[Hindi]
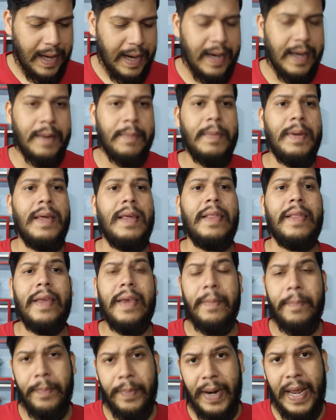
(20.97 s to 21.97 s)
अगर मैं इसके
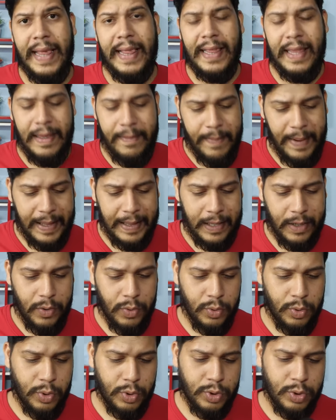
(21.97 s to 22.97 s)
प्राइस की बात
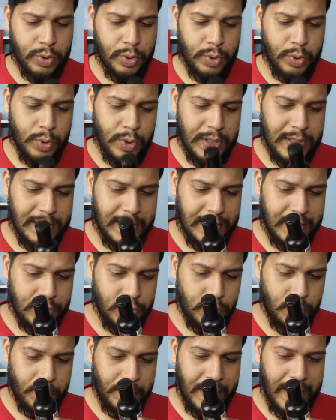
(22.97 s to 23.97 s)
करूँ दोस्तों तो इसका
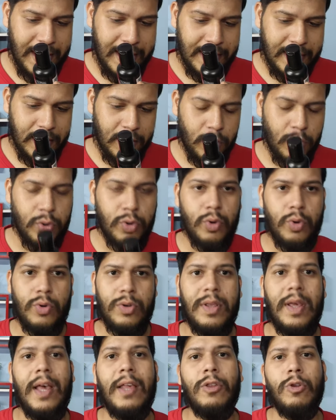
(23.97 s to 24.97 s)
जो प्राइस है दोस्तों
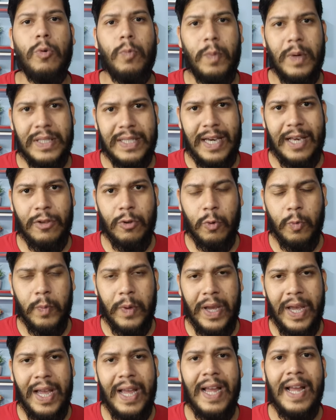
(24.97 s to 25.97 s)

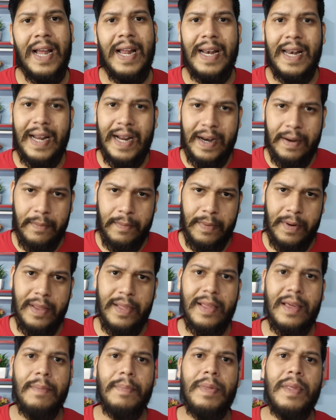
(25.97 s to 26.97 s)
सात है लेकिन
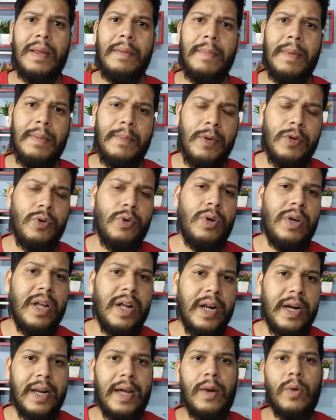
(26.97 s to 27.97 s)
डिस्क्रिप्सन में मैं जो
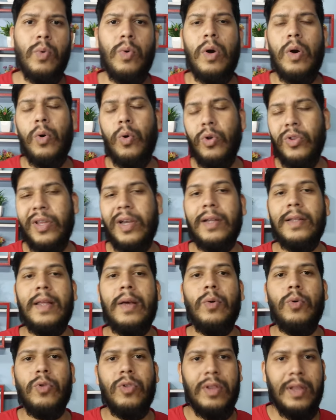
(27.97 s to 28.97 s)
लिंक डालूंगा हो सकता है
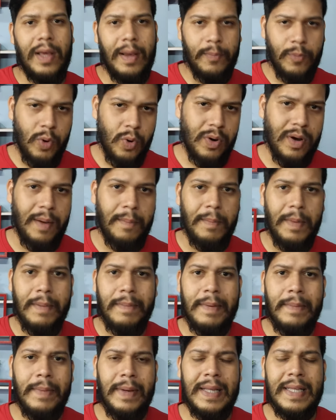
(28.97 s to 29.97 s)
उससे आपको कम
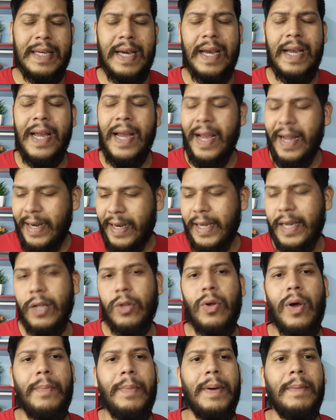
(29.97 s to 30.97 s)
में मिल जाए ठीक है
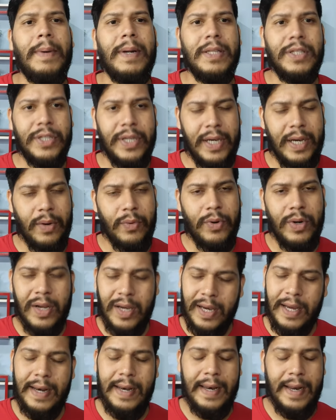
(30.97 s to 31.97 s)
तो आप एक बार चेकआउट
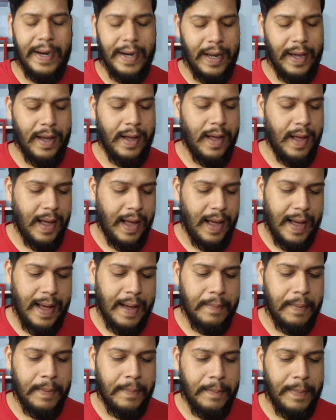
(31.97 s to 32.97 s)
कर लेना
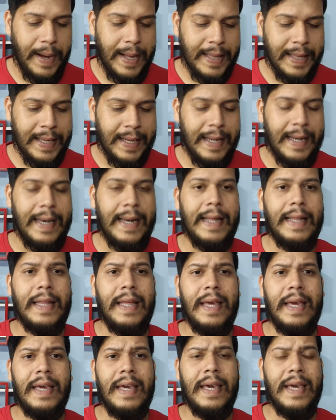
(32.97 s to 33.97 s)
अब हम बात कर लेते
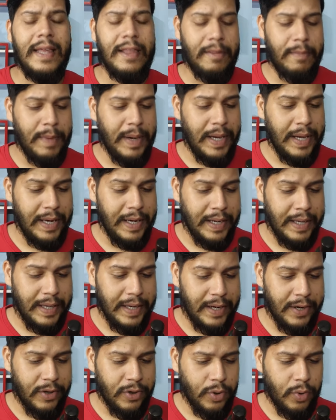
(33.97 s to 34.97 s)
हैं कि इसमें
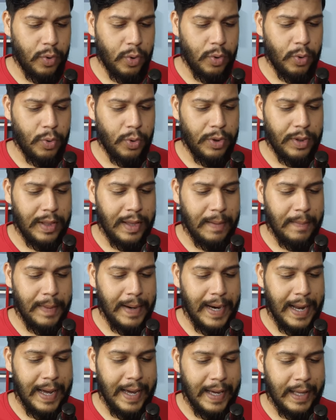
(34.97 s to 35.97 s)
इंग्रेडिएंट्स कौन कौन से
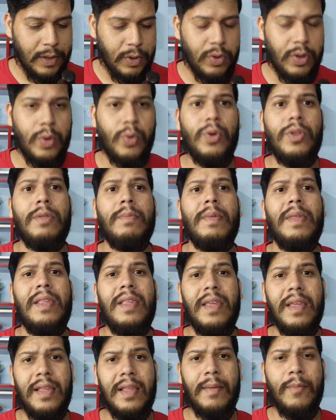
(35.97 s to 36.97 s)
मिला है तो देखो इसमें
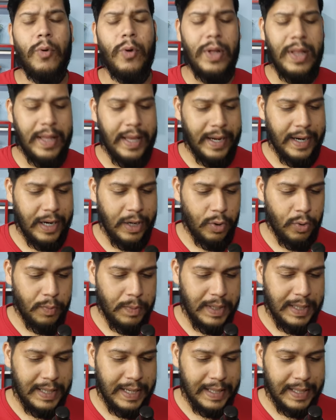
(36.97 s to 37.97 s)
सीसम ऑयल देखने को
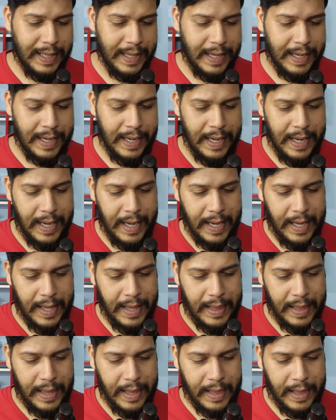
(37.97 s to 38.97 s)
मिल जाता है
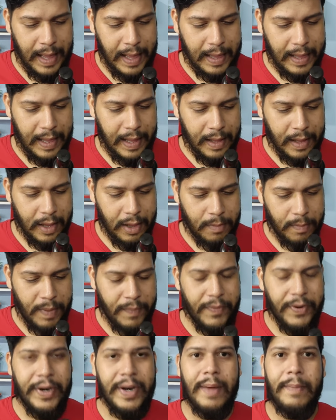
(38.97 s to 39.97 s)
इसके साथ साथ इसमें
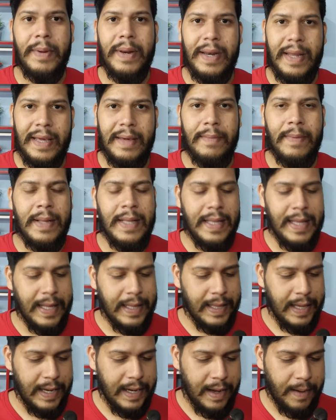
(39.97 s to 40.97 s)
विटामिन ई e मिल
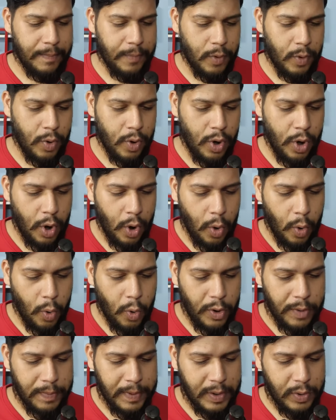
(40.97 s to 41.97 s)
जाता है आपको
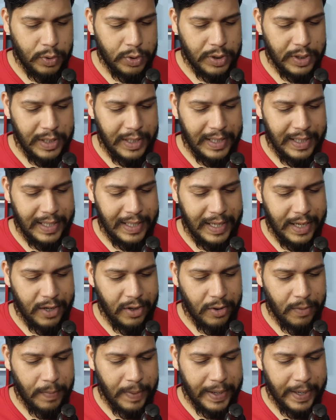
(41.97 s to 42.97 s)
और भी कुछ
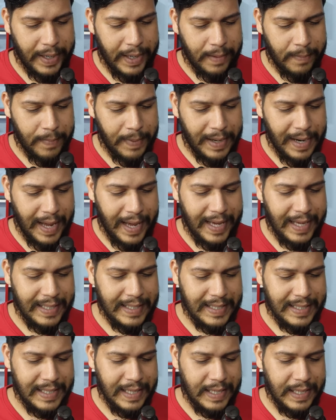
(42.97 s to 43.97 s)
इंग्रेडिएंट्स वगैरह मिलाए हैं
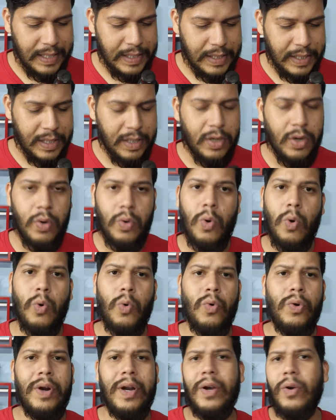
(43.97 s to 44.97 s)
जैसे कि जिंक
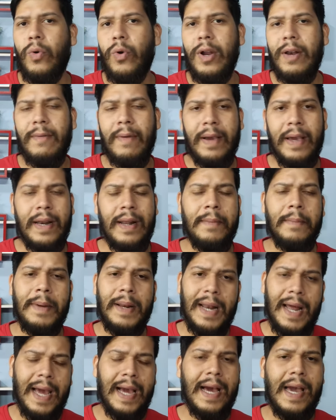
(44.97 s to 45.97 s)
कोकोनट ऑयल वगैरह
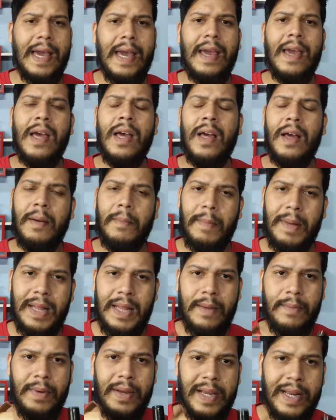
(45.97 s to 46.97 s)
मिलाए गए हैं
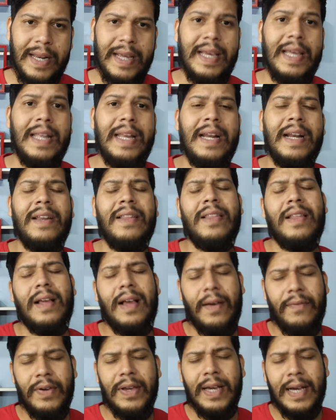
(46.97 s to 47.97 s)
मतलब इंग्रेडिएंट्स
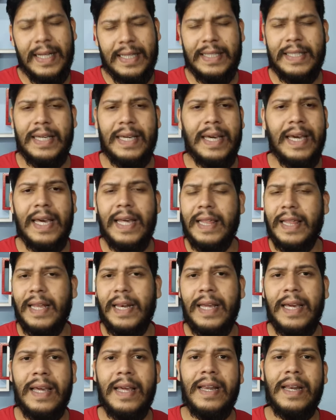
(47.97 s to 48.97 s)
काफ़ी अच्छे हैं ऐसा
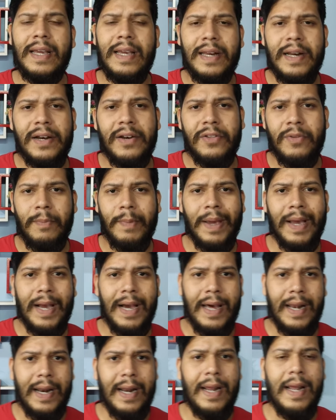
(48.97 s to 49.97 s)
नहीं कि इंग्रेडिएंट्स
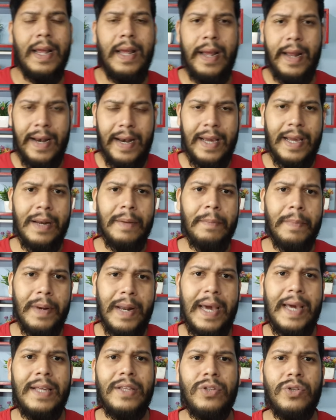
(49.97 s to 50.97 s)
बेकार हैं लेकिन
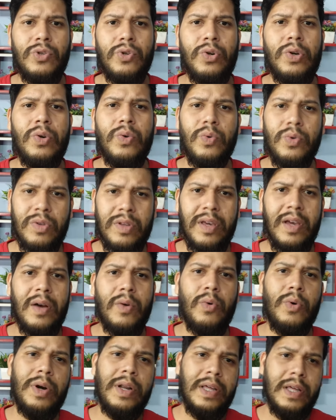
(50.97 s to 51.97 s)
प्राइस जो है उसके
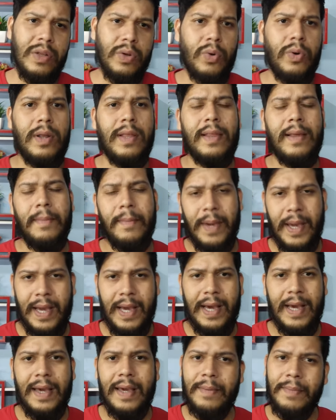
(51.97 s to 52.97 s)
अकॉर्डिंग ये थोड़ा सा महंगा
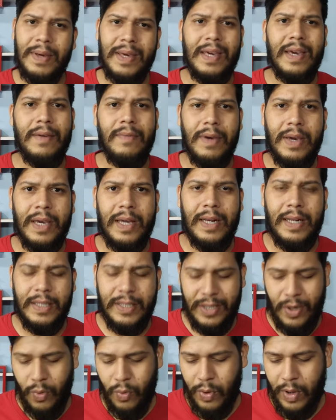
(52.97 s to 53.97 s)
है मैं ये भी कहना
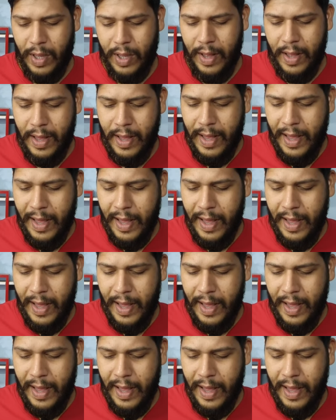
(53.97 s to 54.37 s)
चाहूँगा